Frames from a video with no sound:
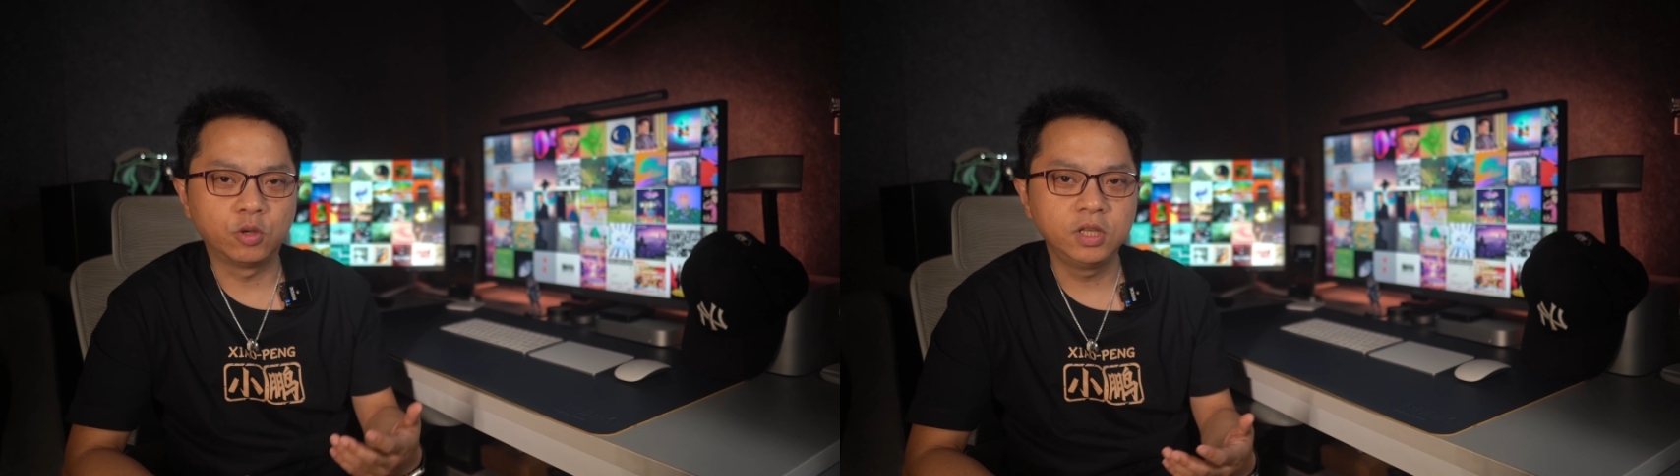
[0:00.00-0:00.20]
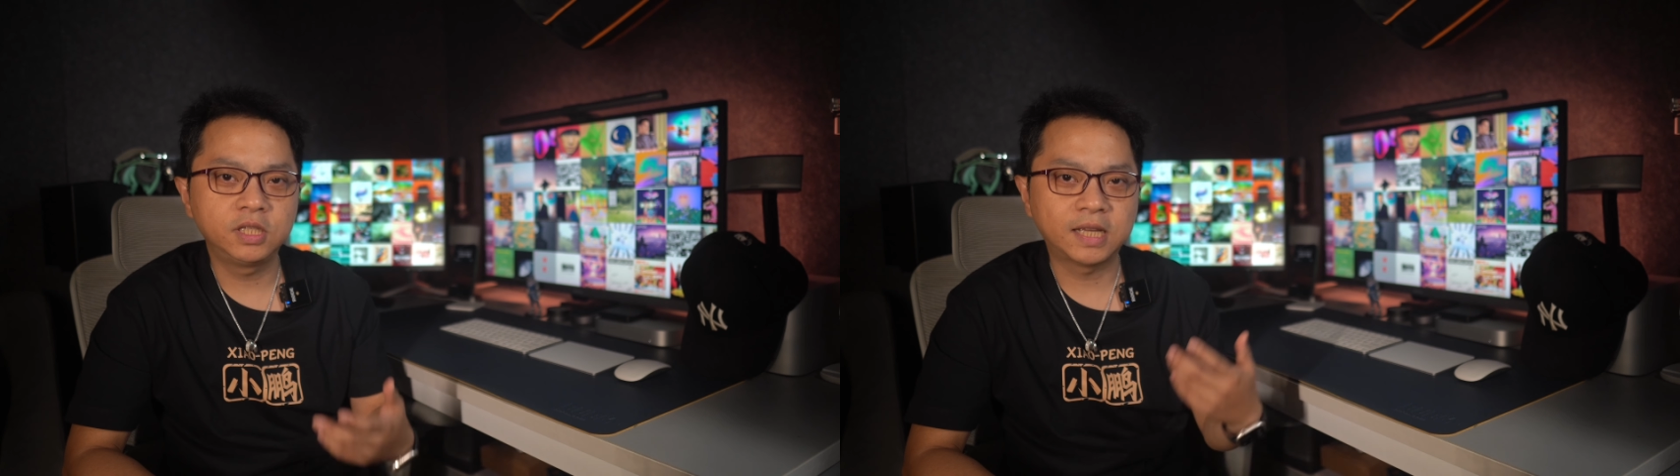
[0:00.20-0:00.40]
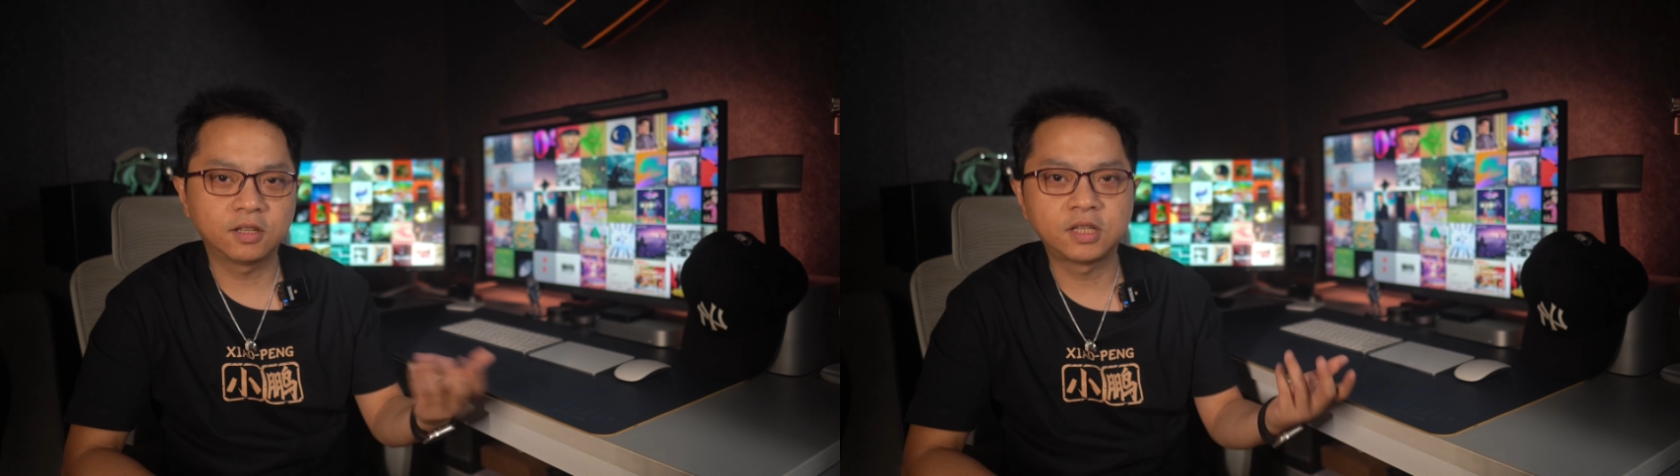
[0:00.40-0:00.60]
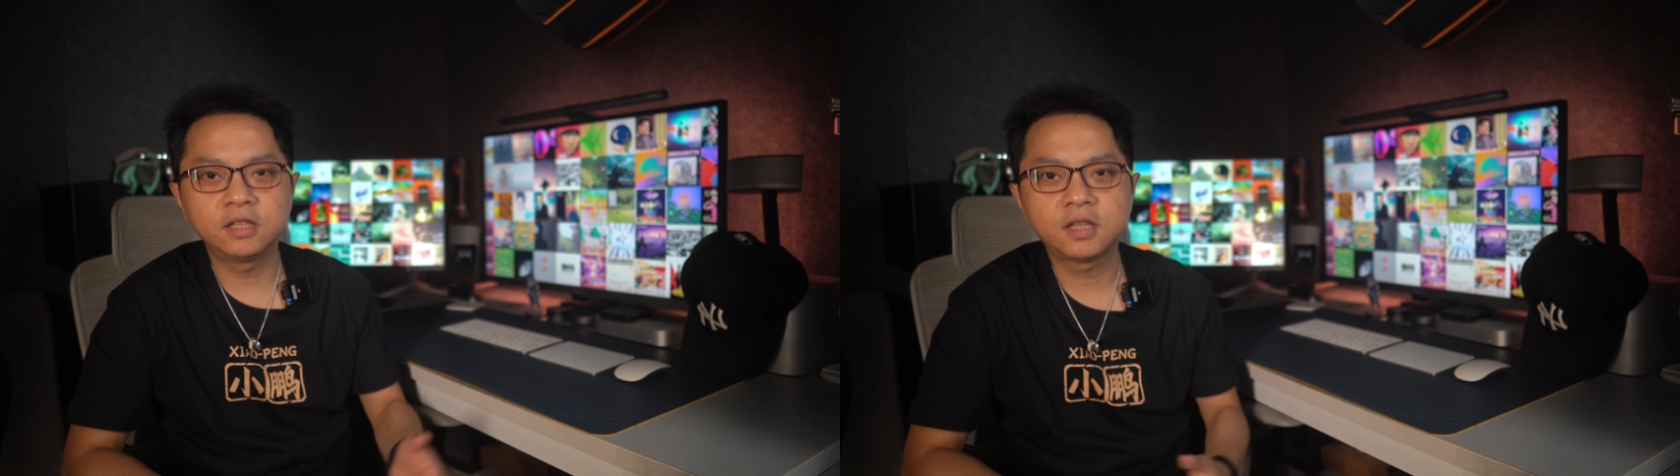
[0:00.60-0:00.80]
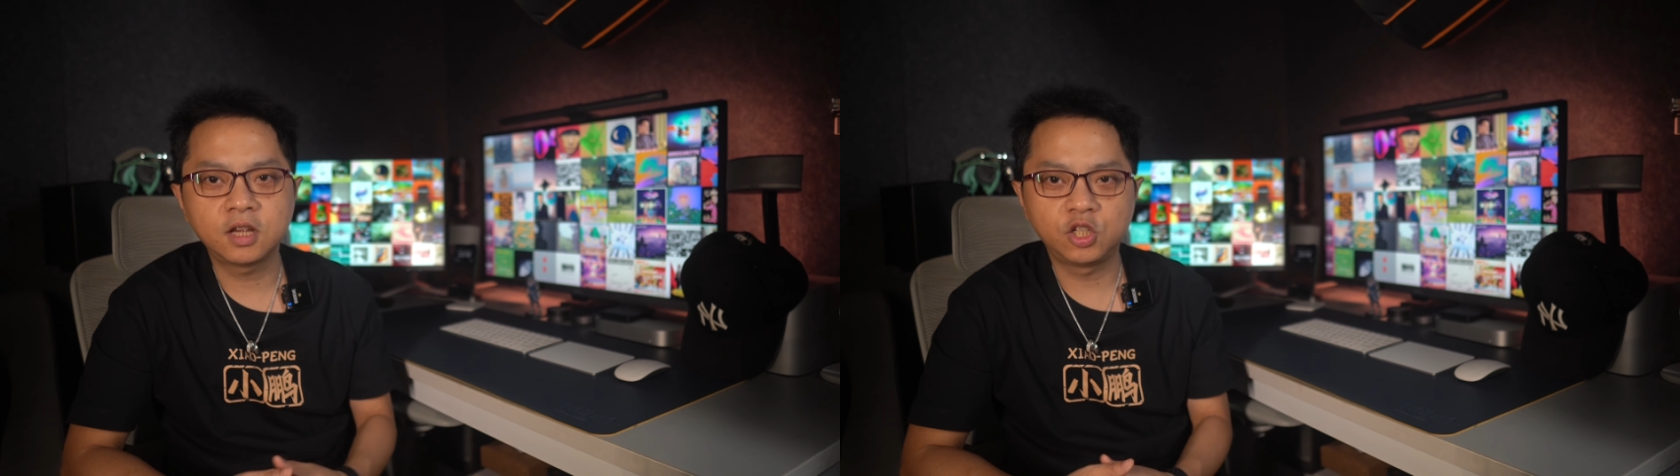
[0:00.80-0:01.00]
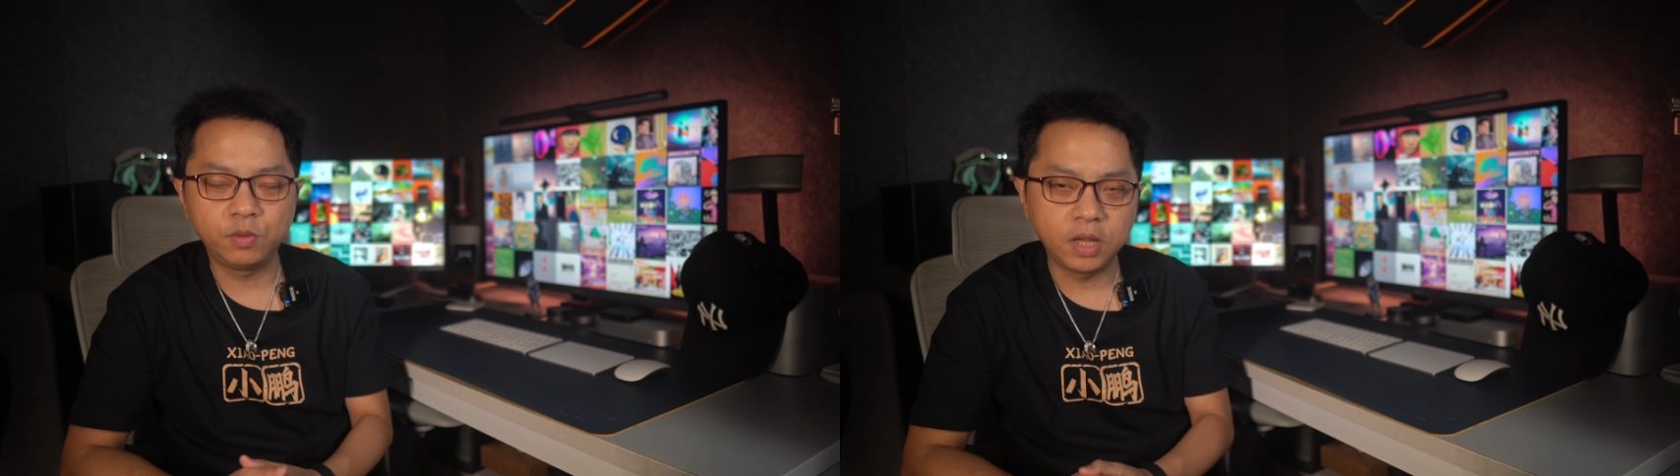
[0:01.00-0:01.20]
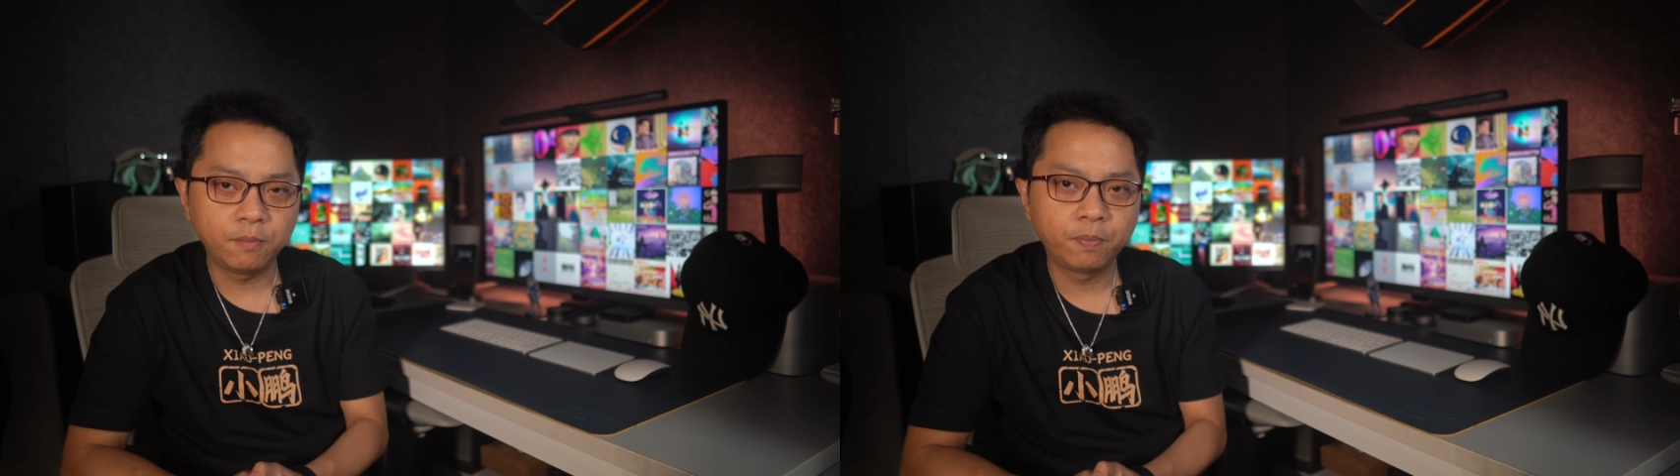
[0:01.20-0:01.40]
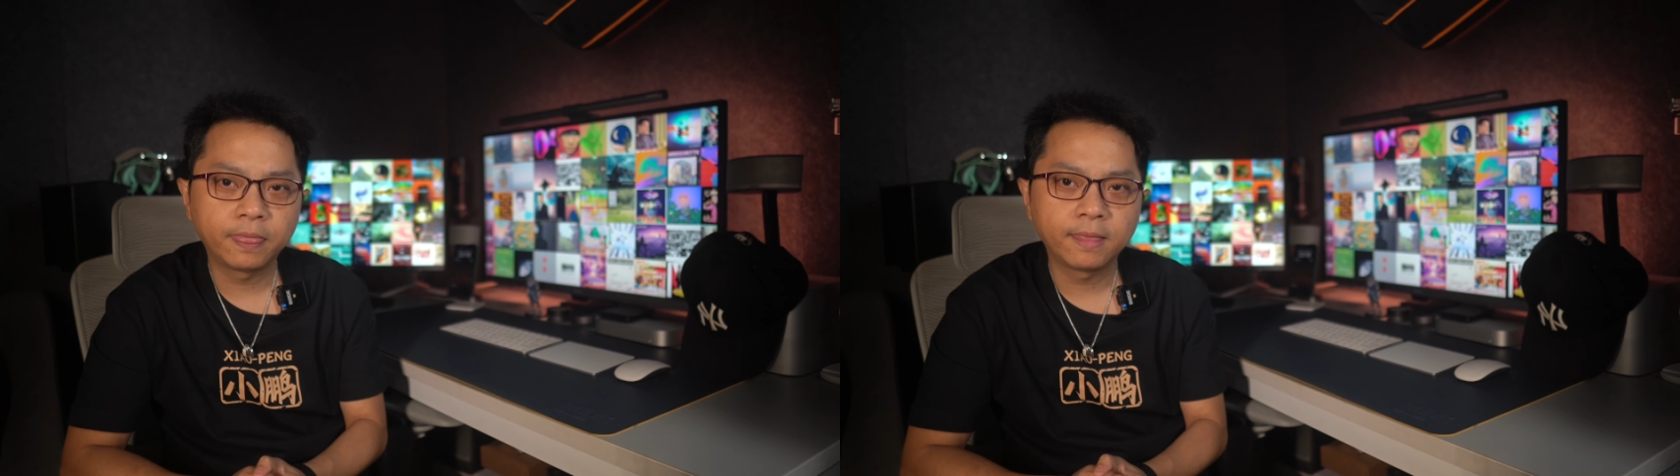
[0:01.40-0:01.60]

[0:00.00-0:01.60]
存加到三十二 GB。